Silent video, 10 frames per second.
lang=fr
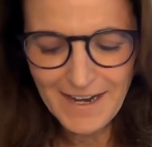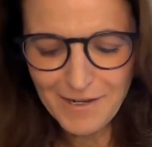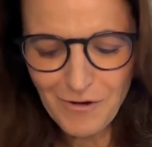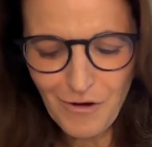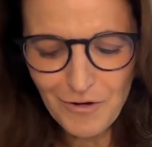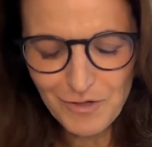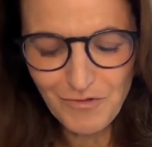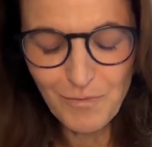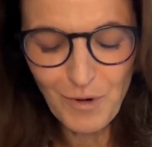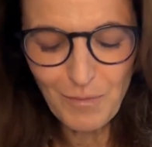Alors, je
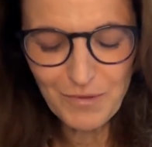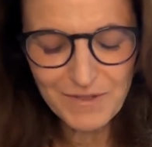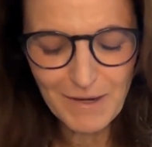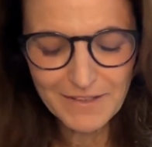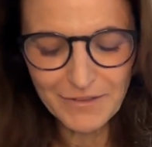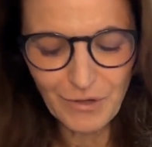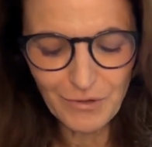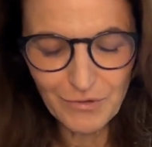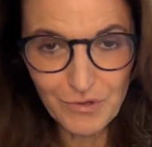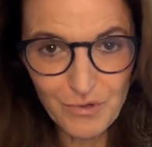vous propose
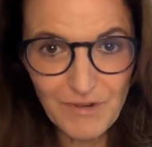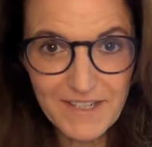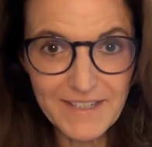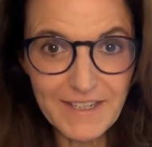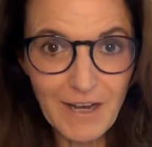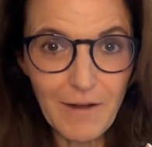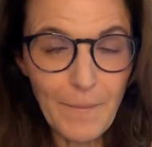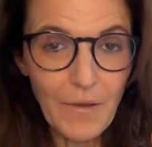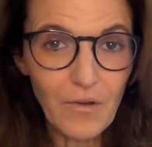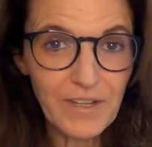maintenant de choisir
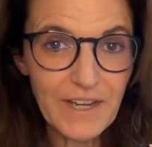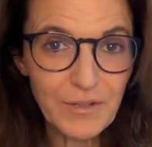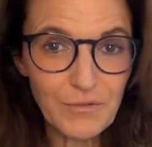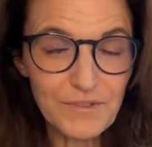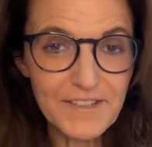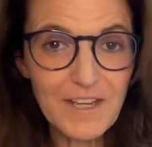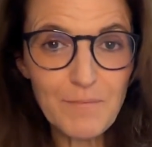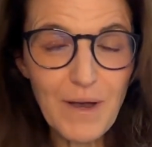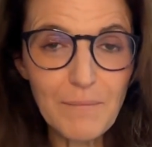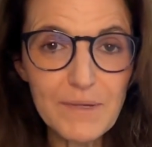en carte conseil
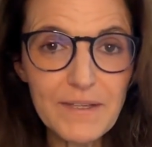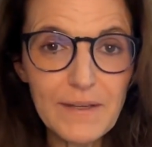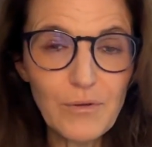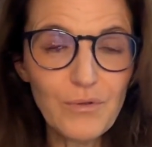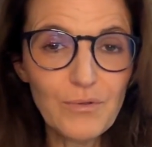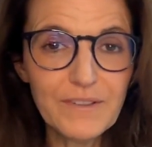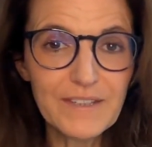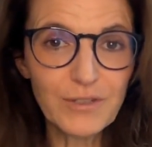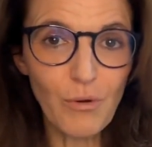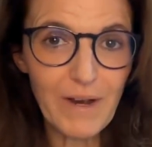parmi l'une
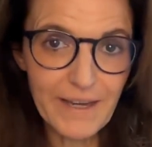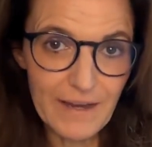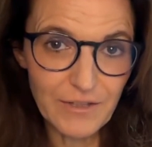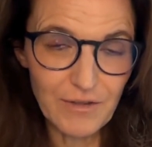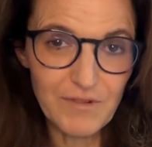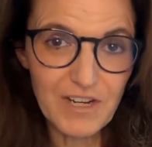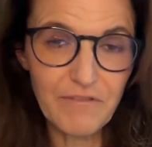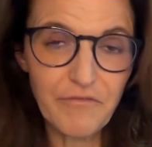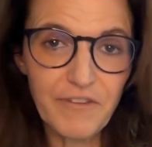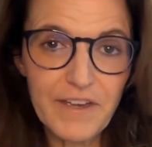des trois cartes, comme
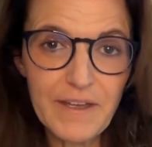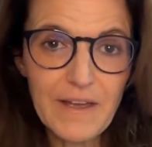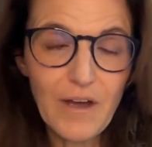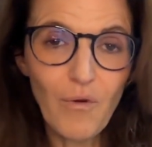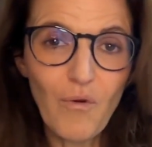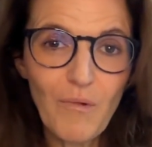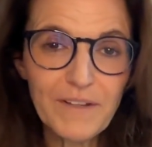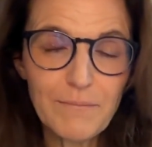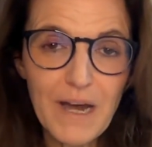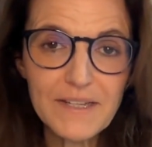j'avais fait au
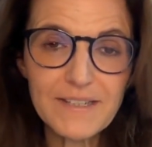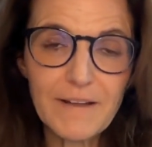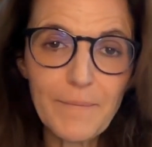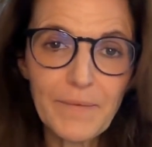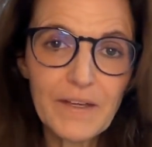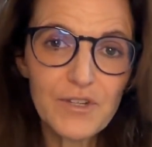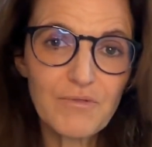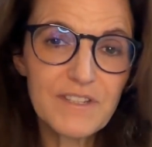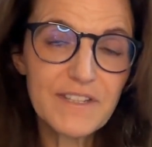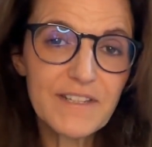mois de mars.
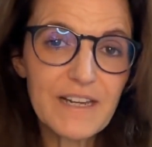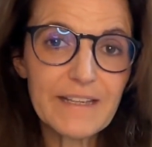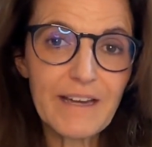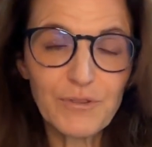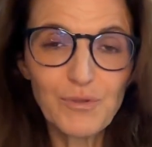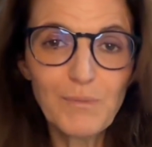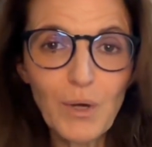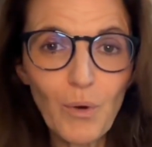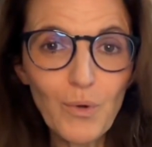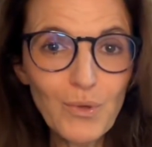Choisissez la carte
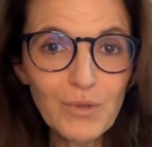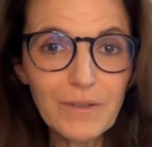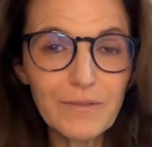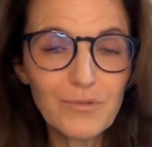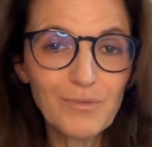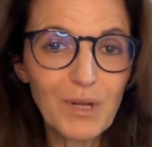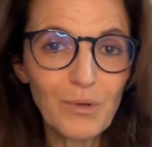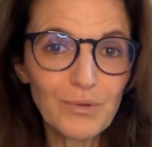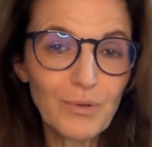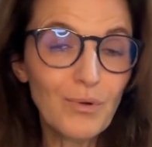numéro 1,
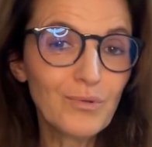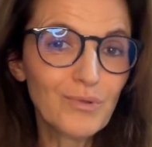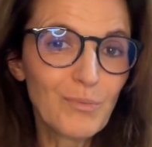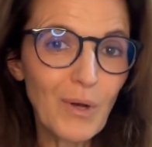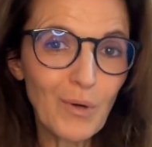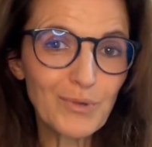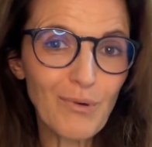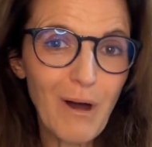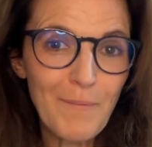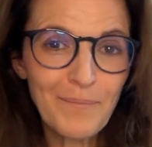numéro 2 ou numéro
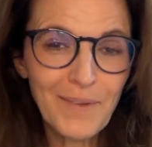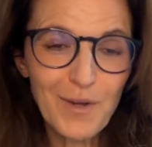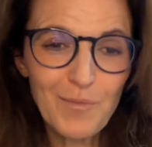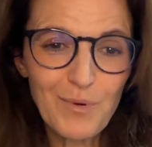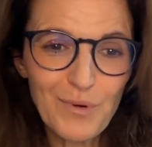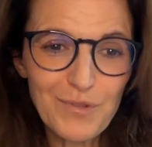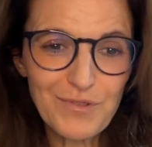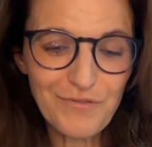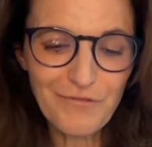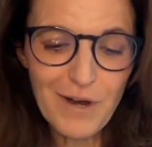3 pour
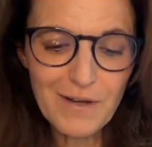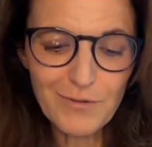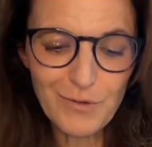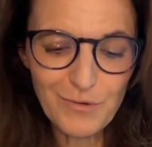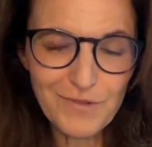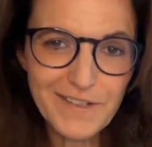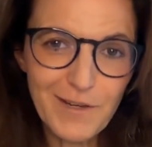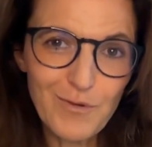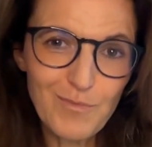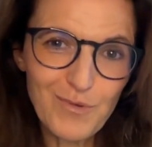recevoir le
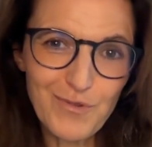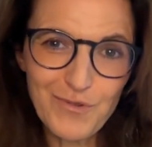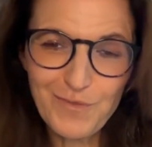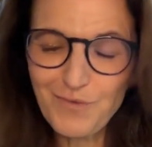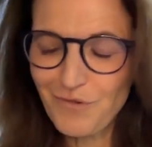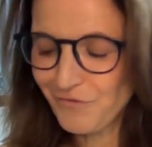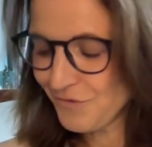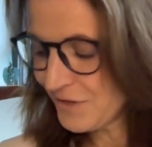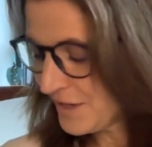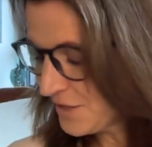conseil le plus juste pour
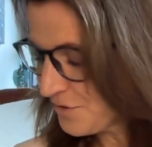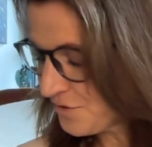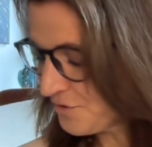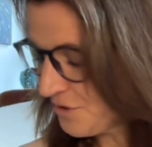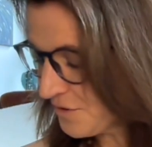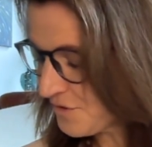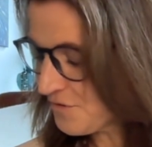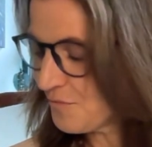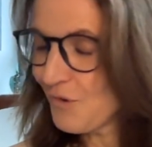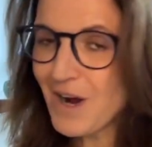vous sur
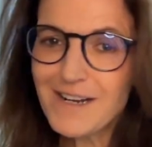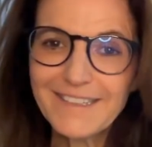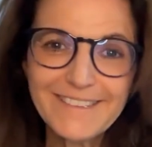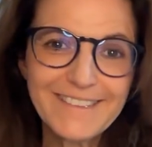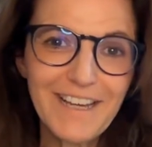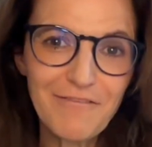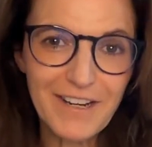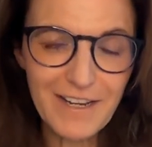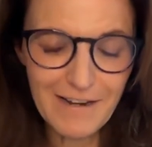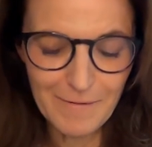ce mois
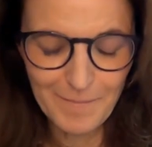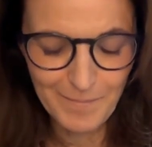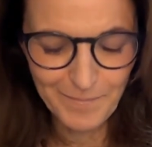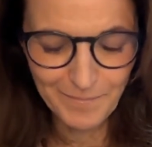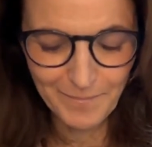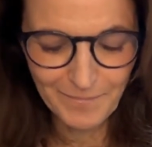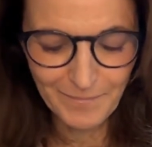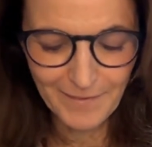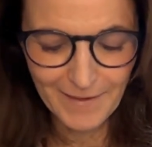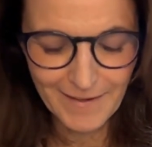d'avril.
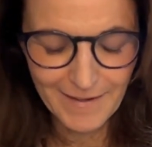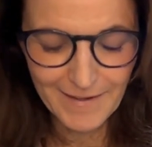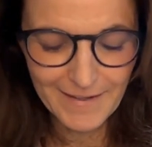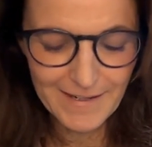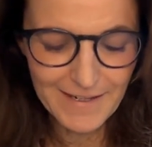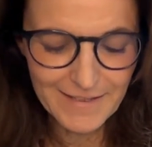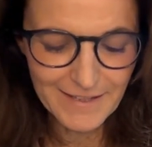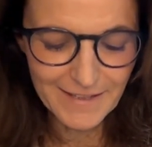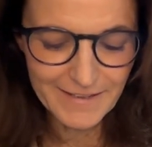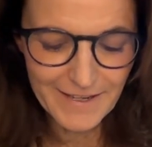Et la
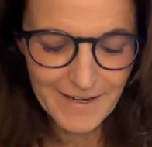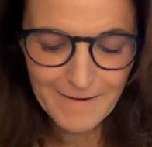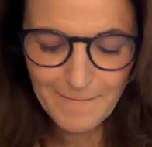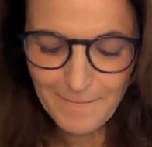dernière.